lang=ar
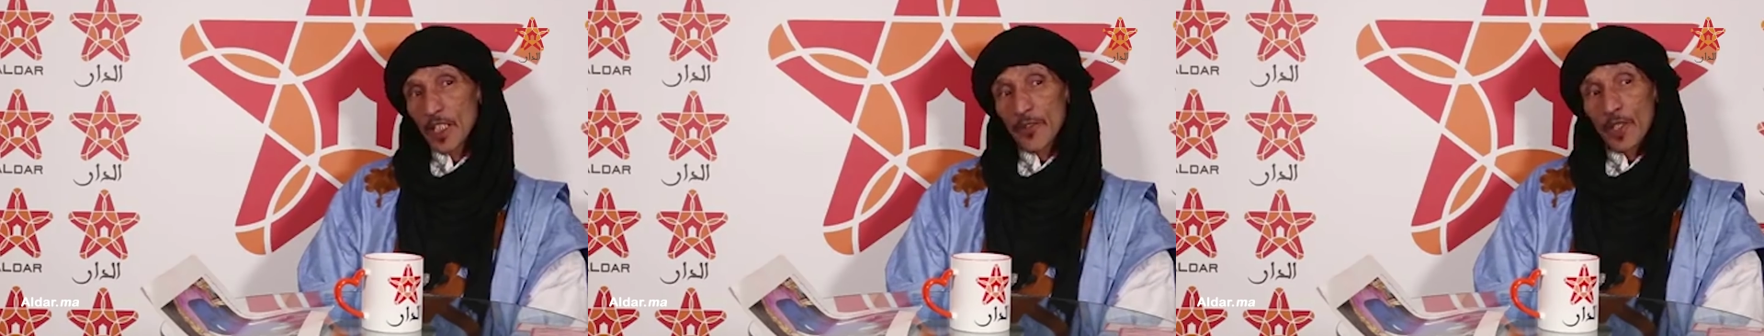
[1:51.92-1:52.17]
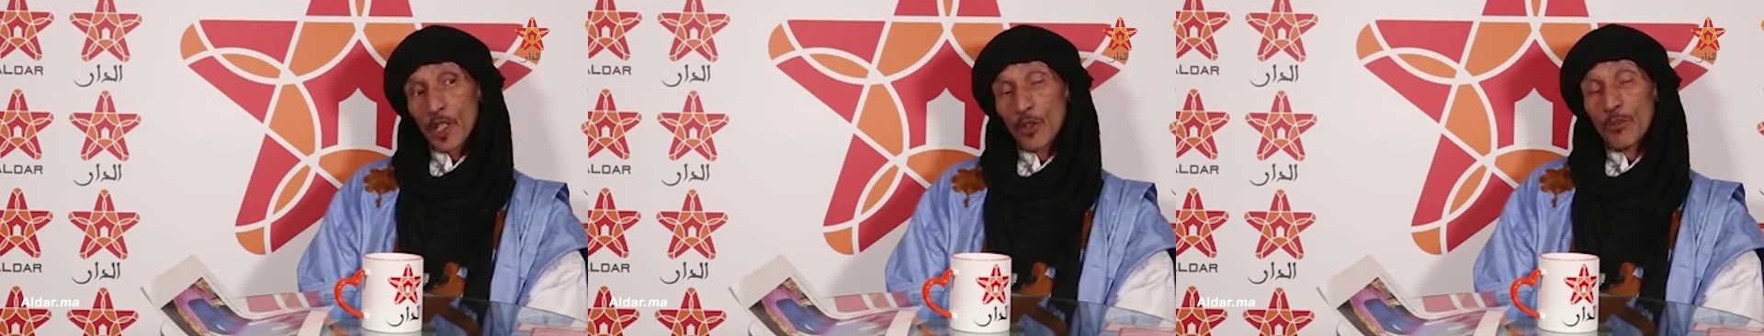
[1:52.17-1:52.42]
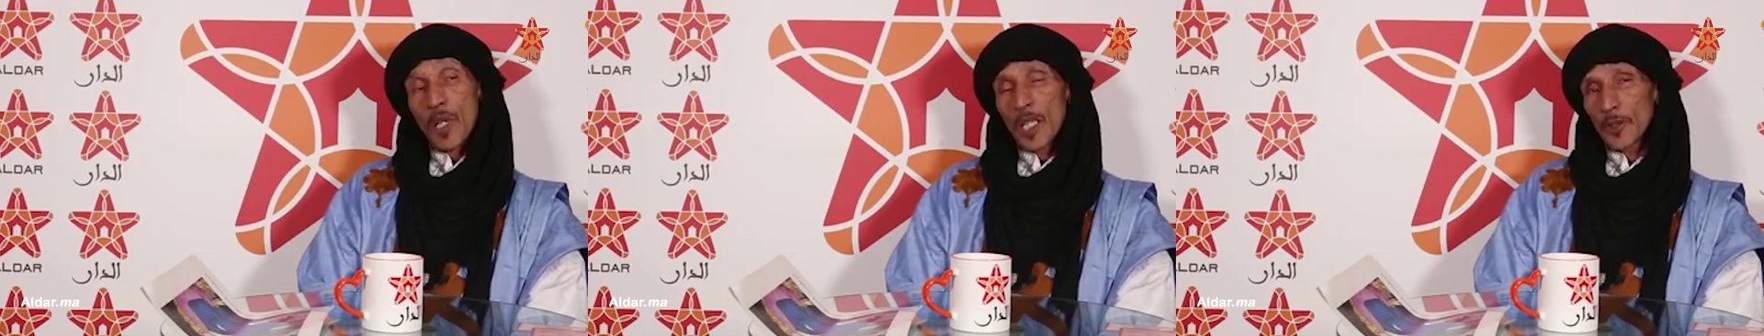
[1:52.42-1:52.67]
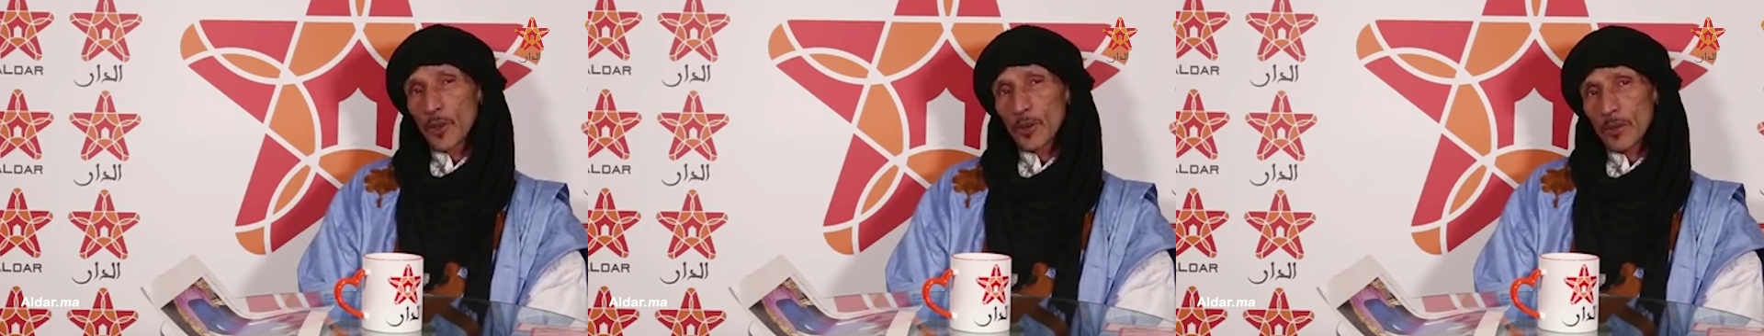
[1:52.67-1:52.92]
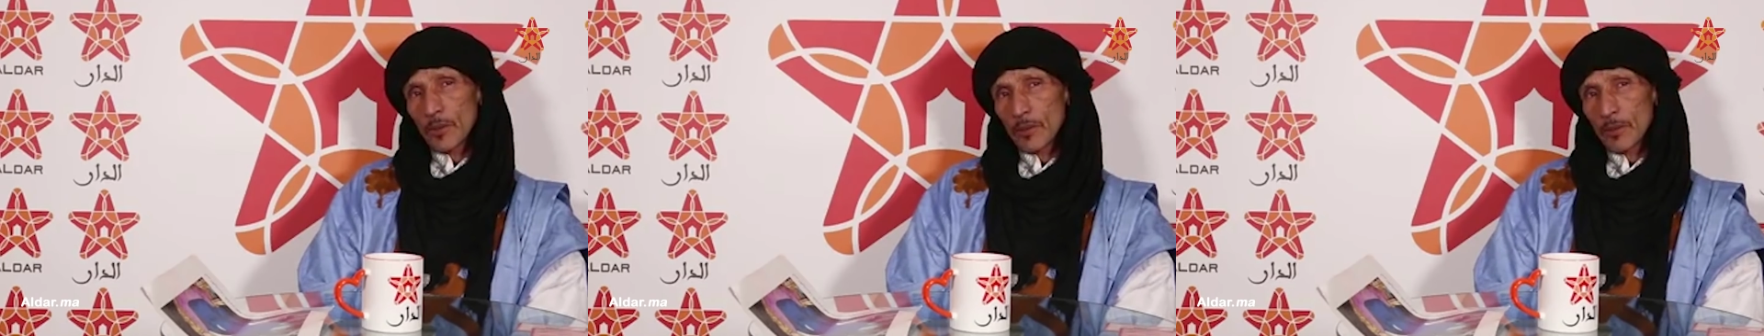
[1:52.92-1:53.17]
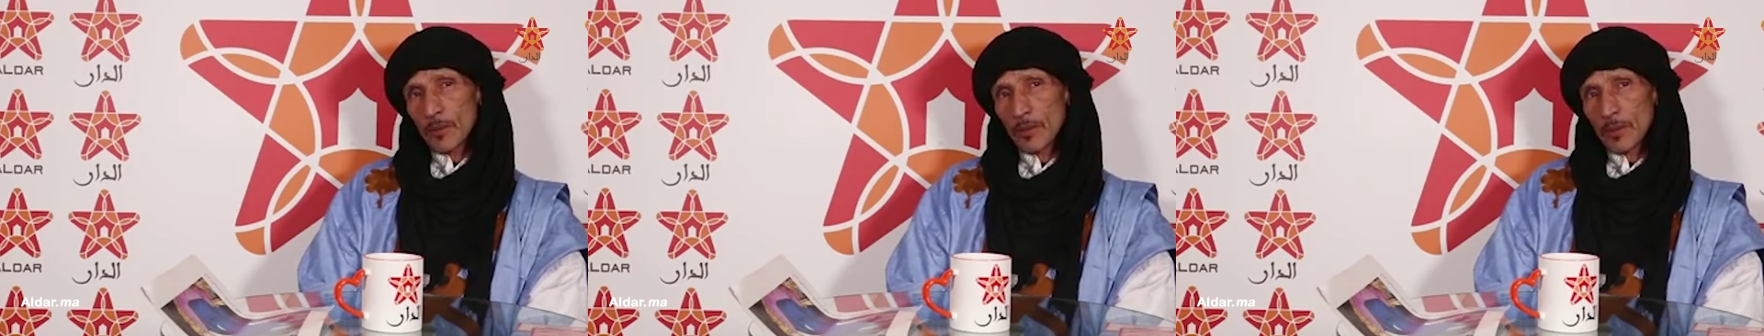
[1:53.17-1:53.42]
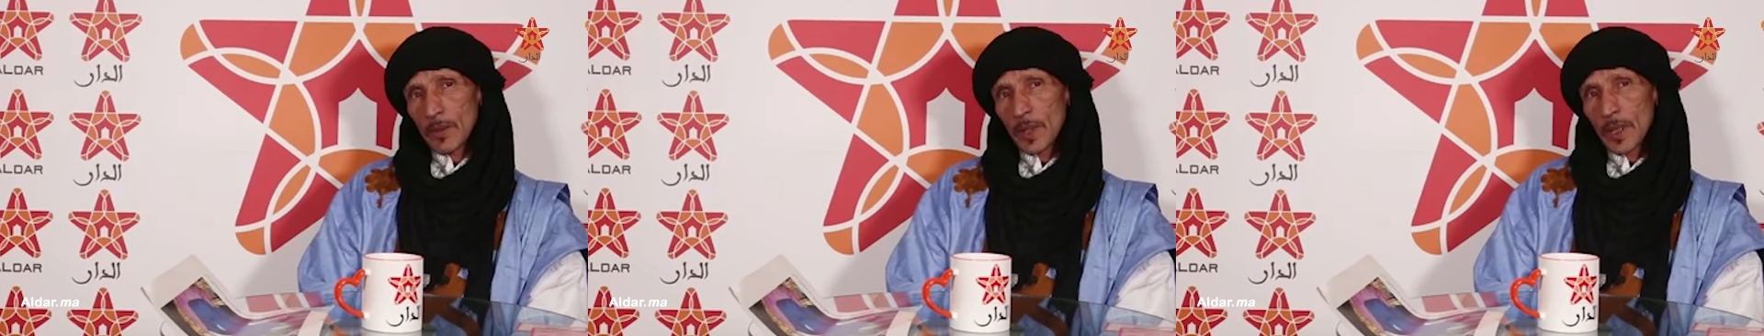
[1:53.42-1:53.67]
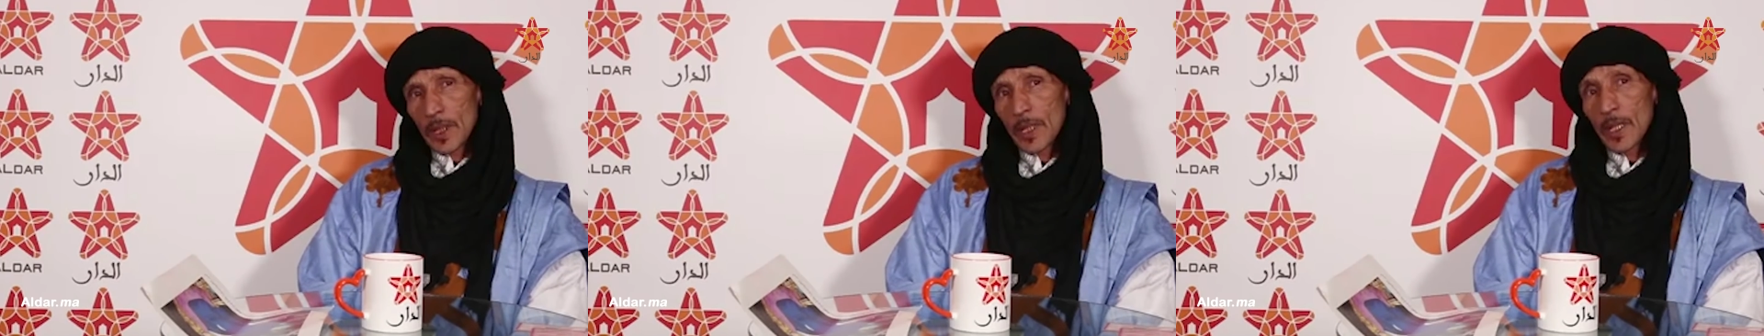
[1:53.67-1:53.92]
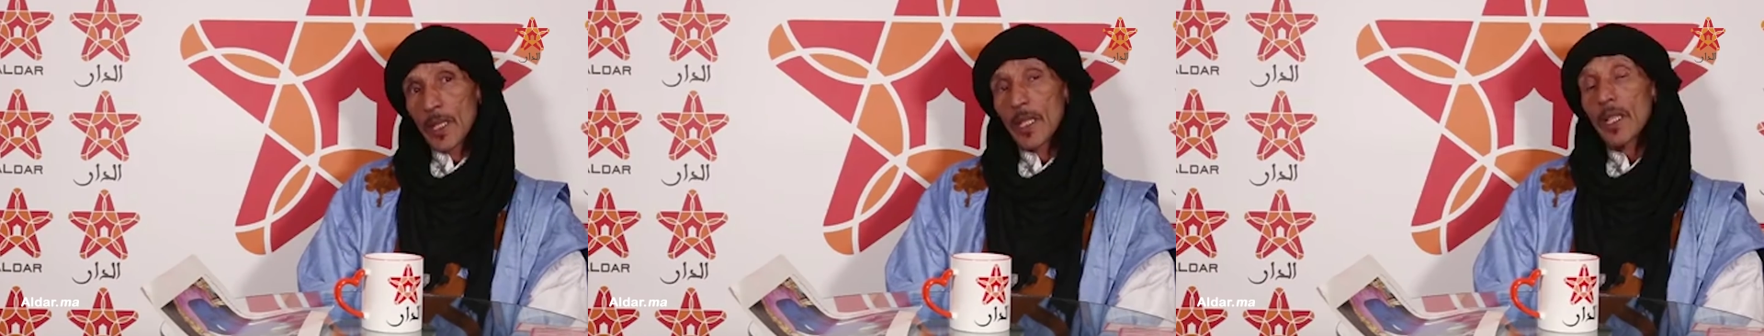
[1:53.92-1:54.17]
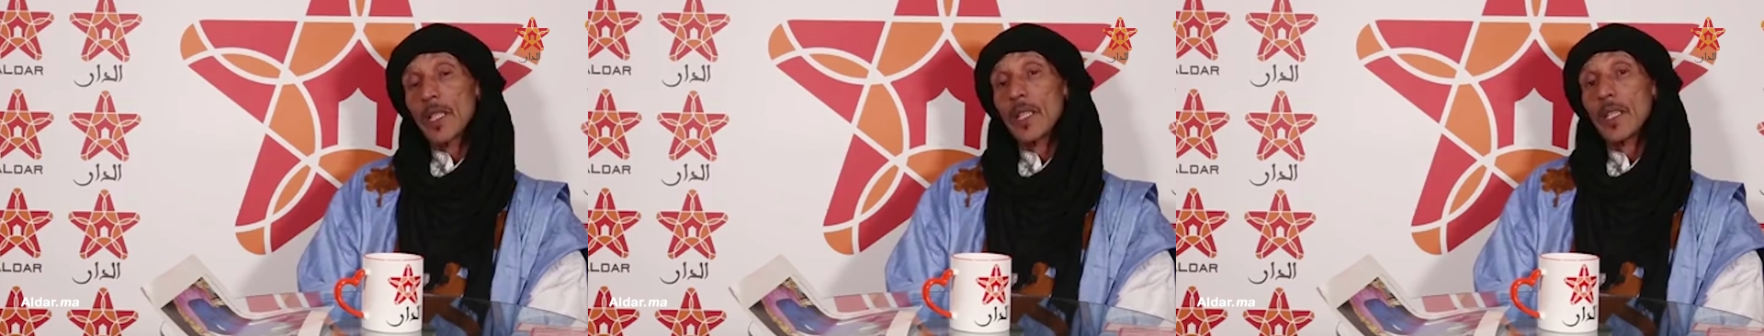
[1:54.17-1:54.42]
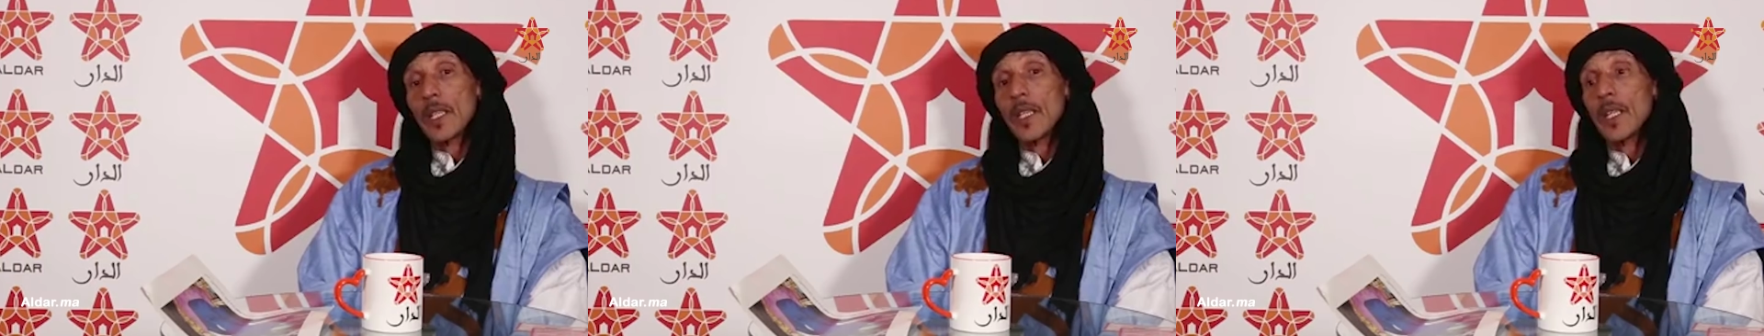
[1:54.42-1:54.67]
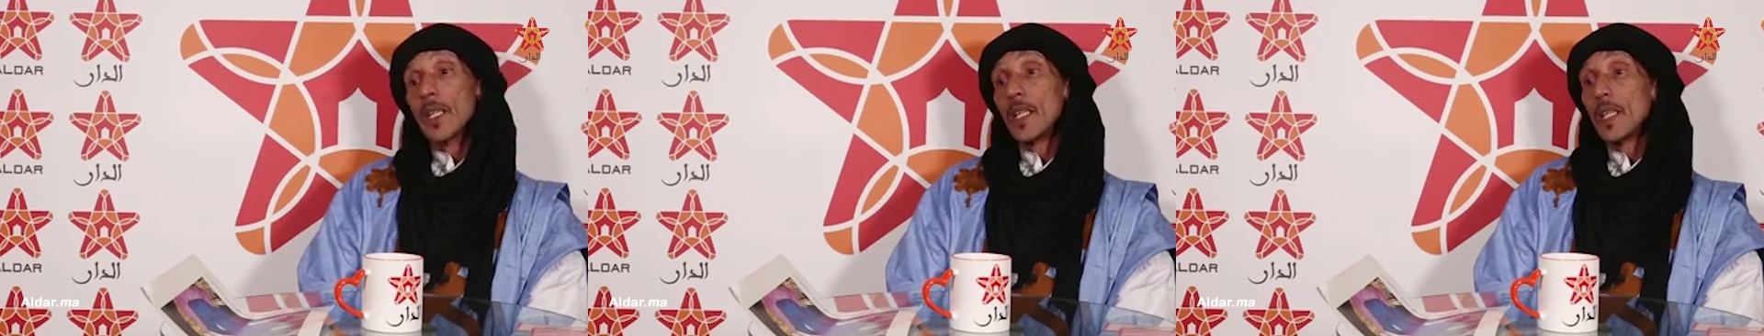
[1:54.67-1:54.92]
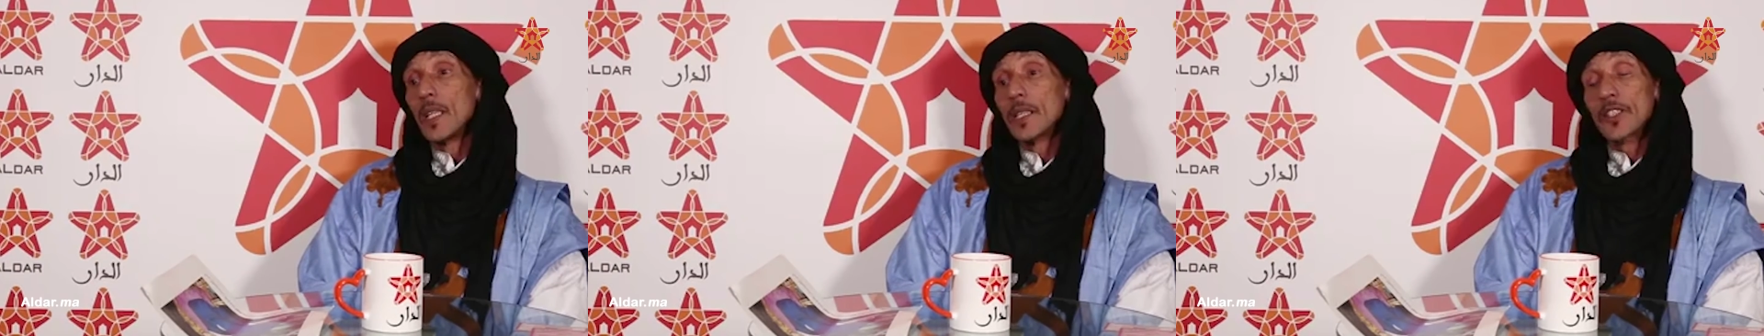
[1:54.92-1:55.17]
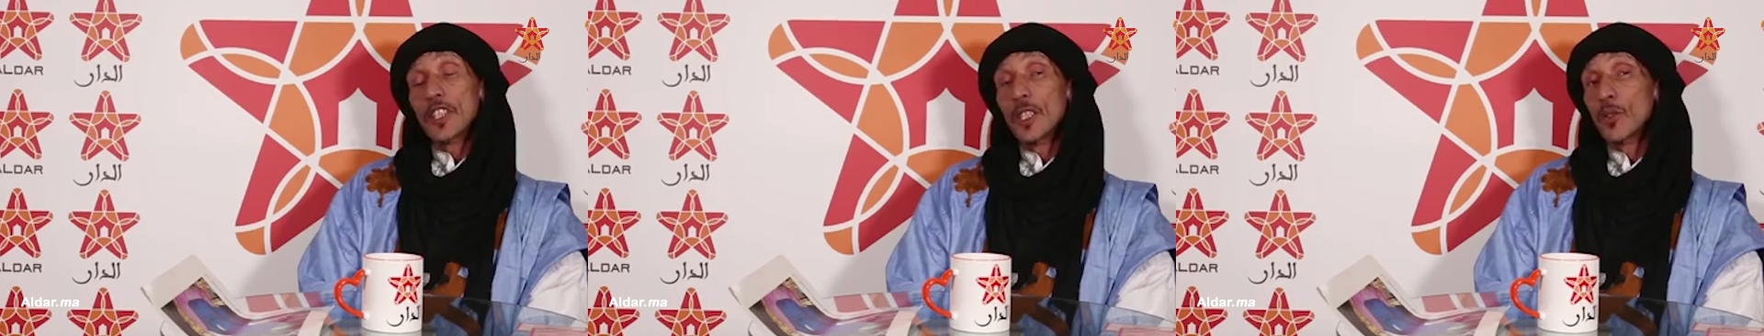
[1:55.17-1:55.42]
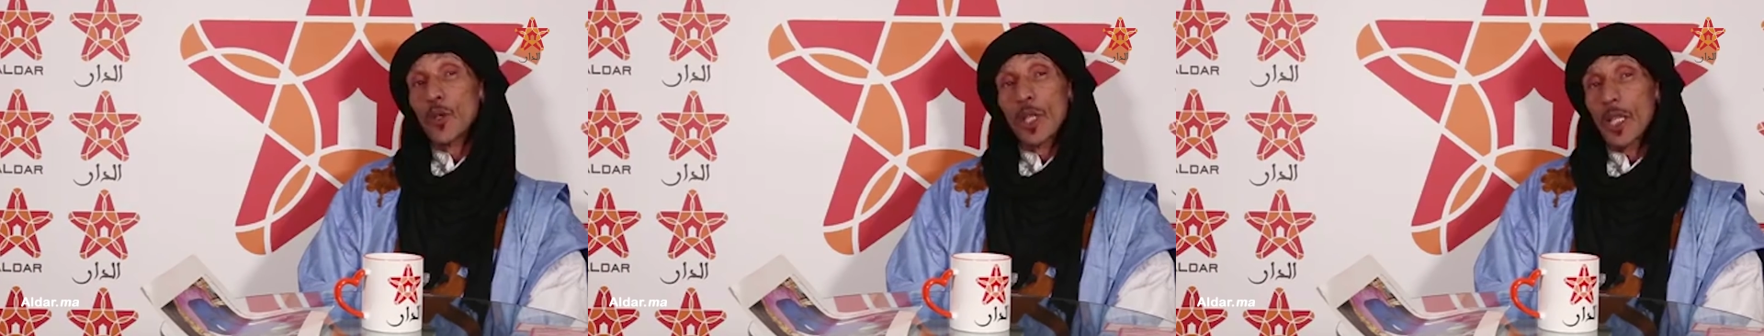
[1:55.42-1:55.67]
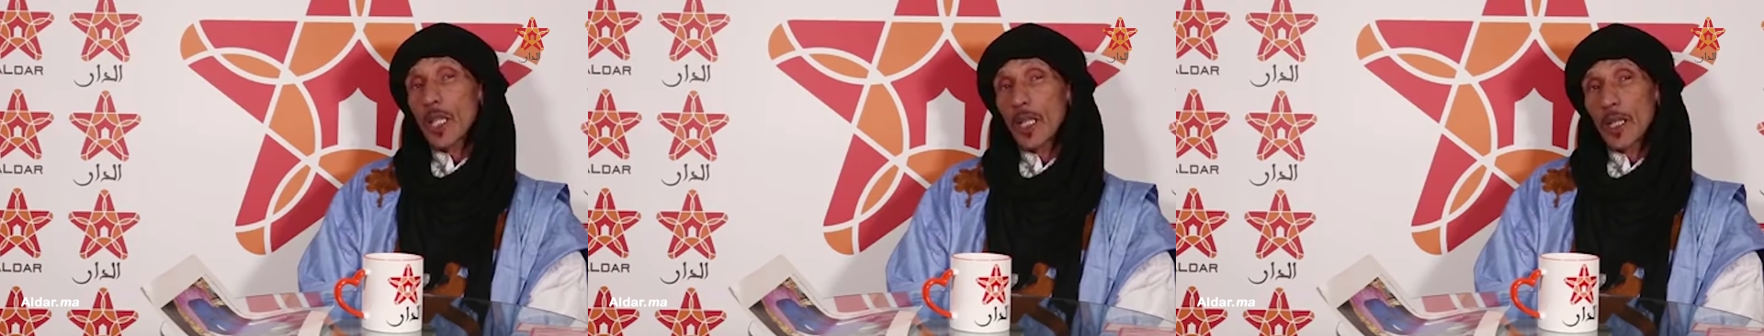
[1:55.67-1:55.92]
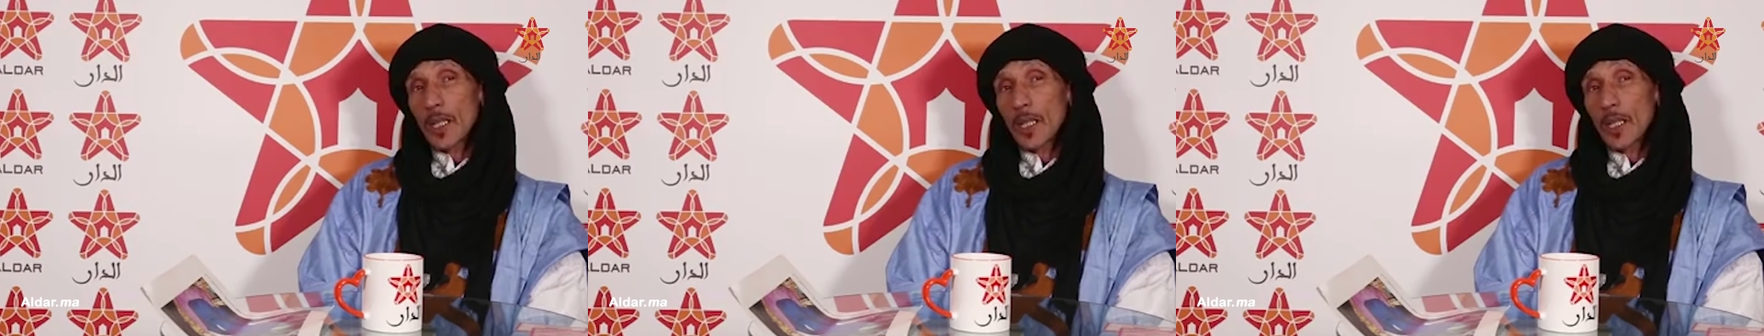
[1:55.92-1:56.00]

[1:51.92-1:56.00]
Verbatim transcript: ينفط له مانطو اش اه نقول لك